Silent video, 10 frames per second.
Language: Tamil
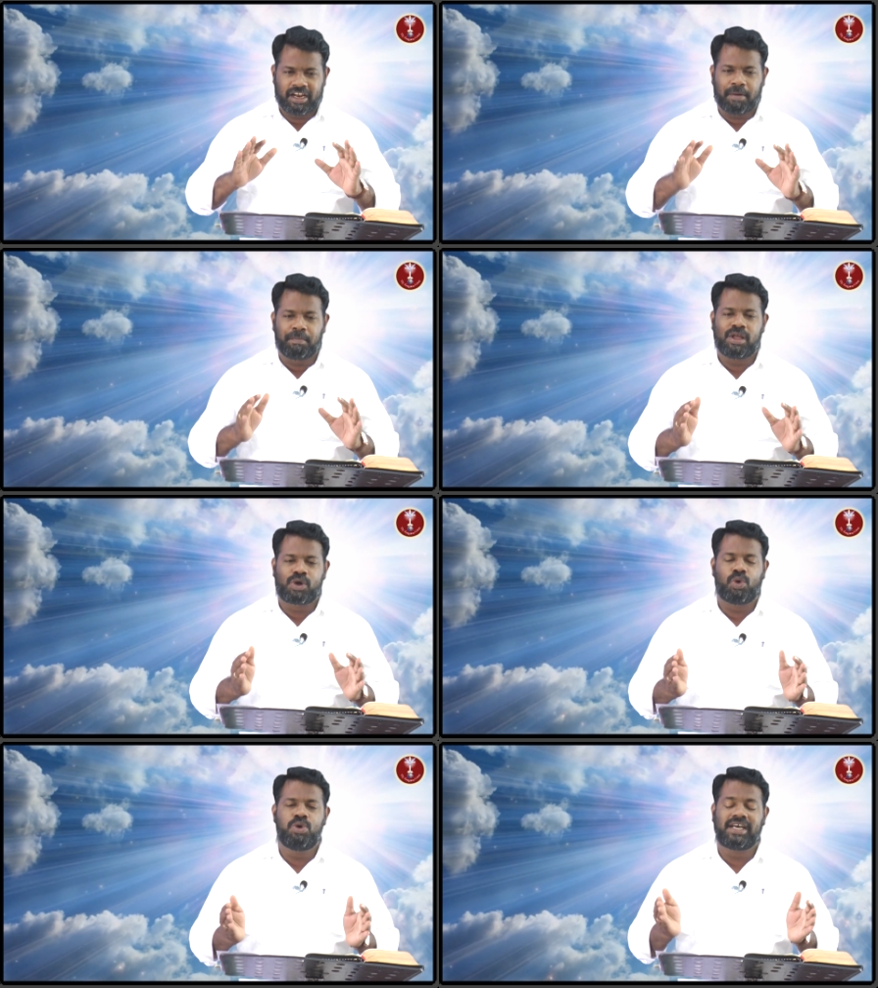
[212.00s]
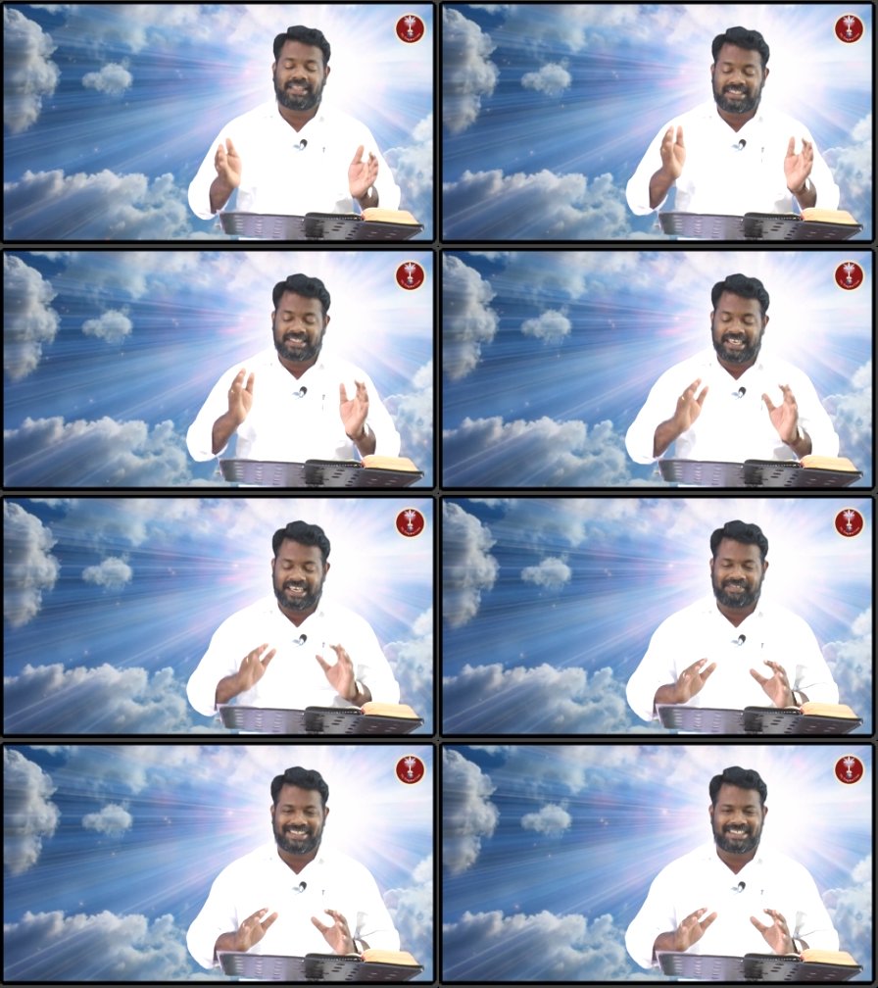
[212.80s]
நம்மளை கொண்டு அதை
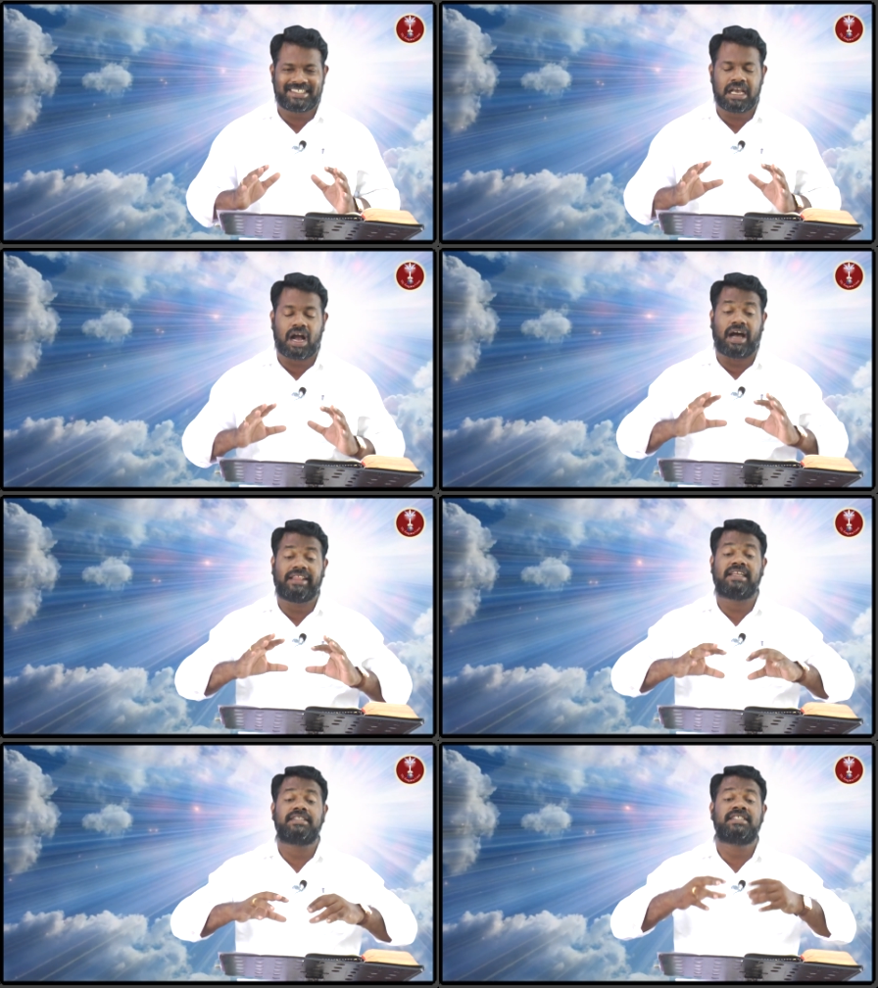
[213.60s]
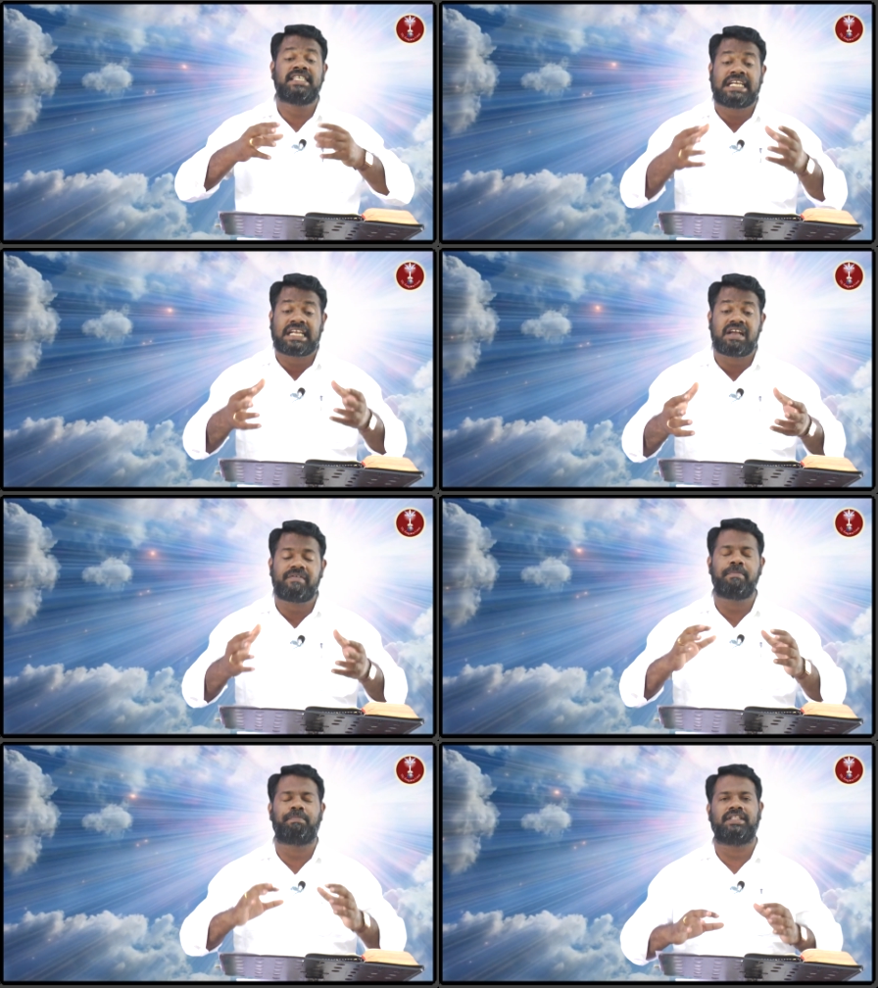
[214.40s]
செய்ய வச்சு அதில் சிக்க
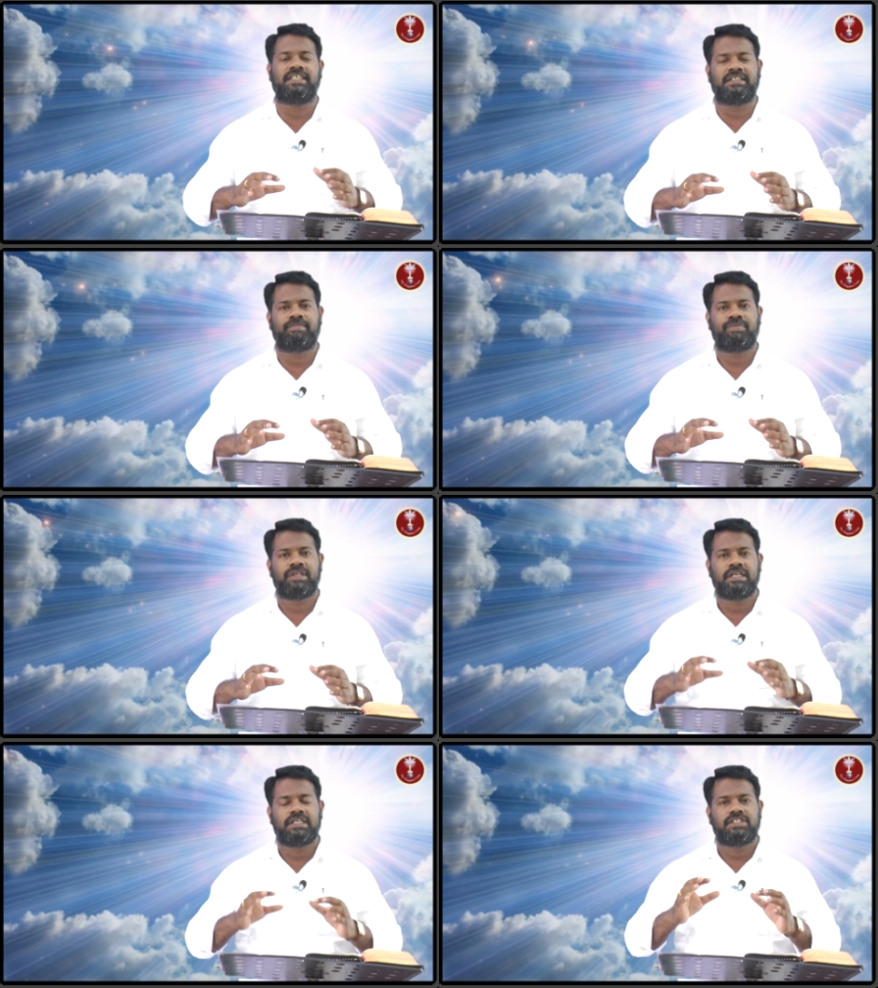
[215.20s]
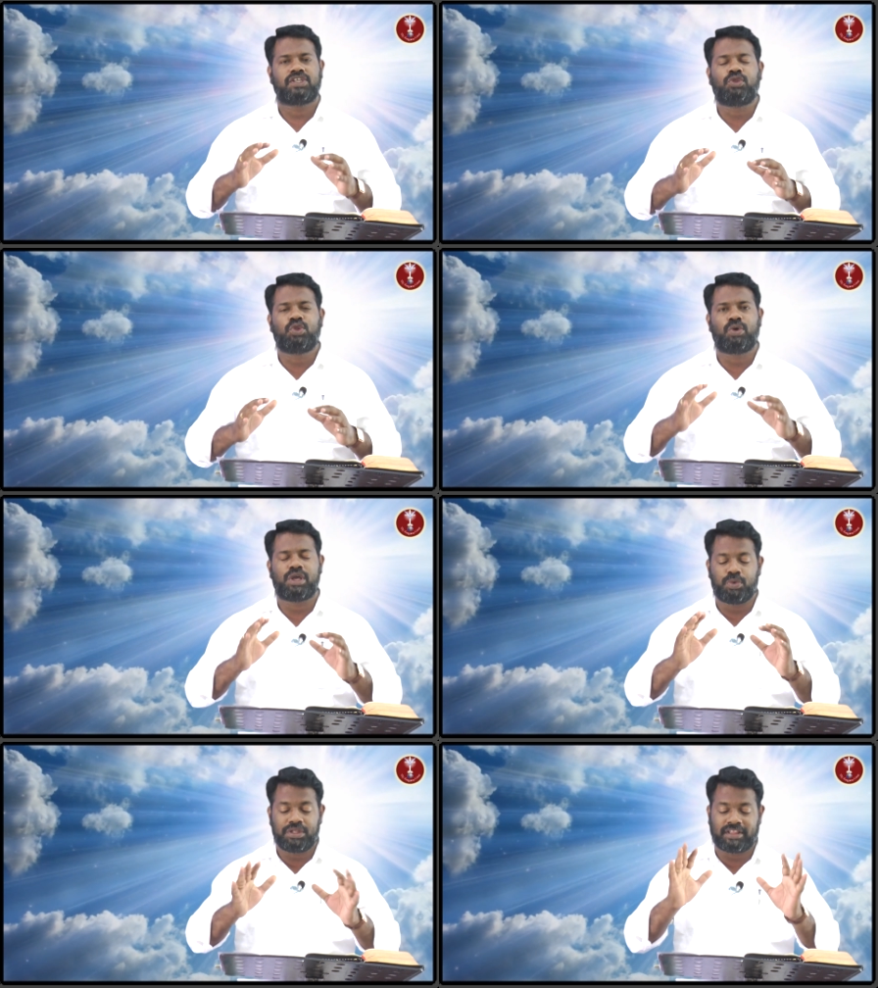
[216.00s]
வைப்பது
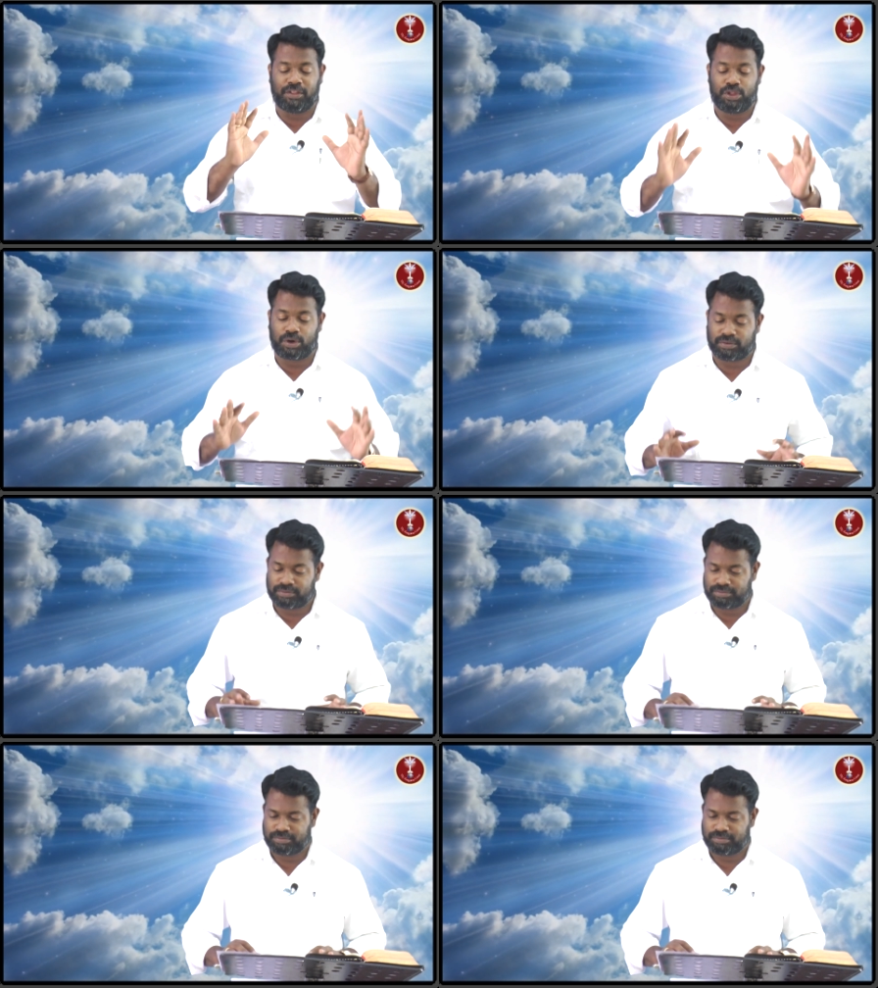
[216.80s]
சத்துருடைய ஒரு தந்திரம்